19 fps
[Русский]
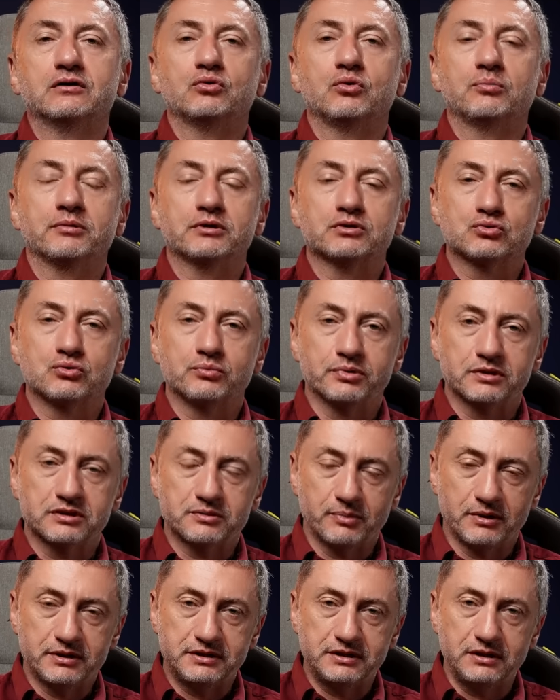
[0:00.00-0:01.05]
Кнопка супер,
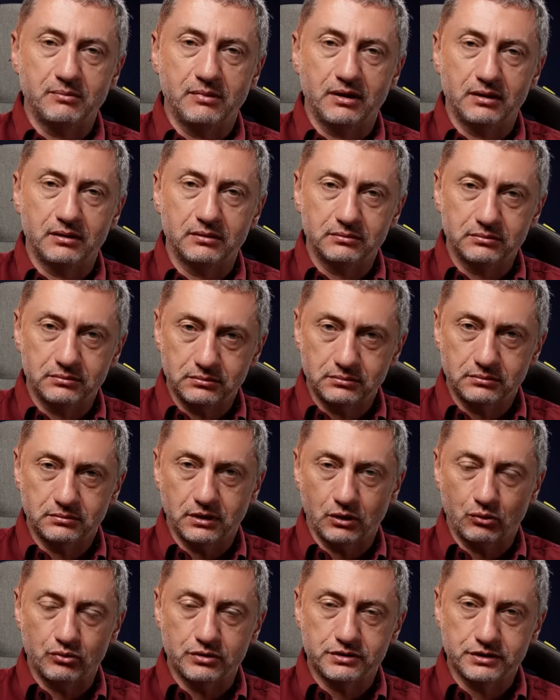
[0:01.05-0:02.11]
спасибо
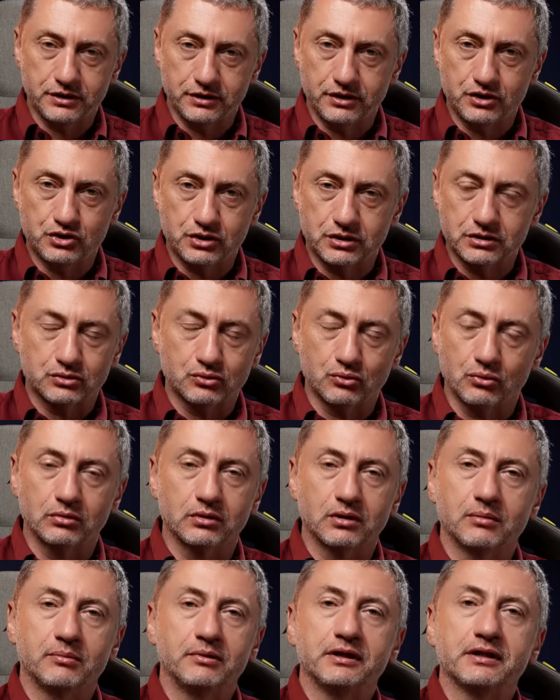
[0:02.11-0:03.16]
такое сердечко с
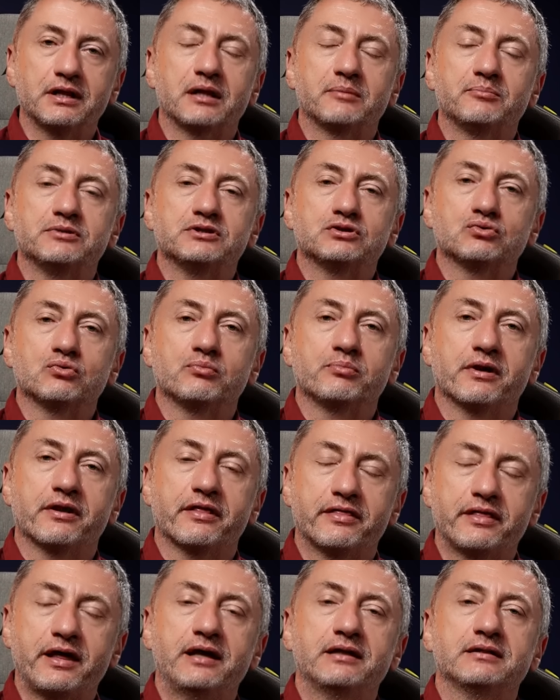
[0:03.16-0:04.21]
долларом или надпись Super
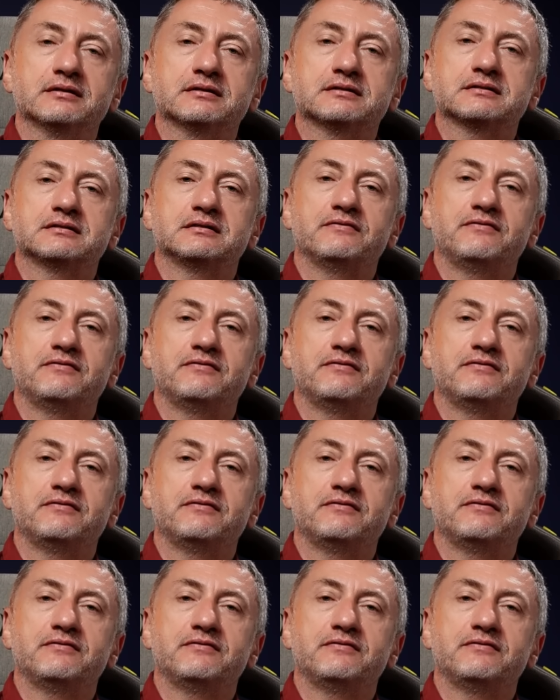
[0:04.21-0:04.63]
Thanks.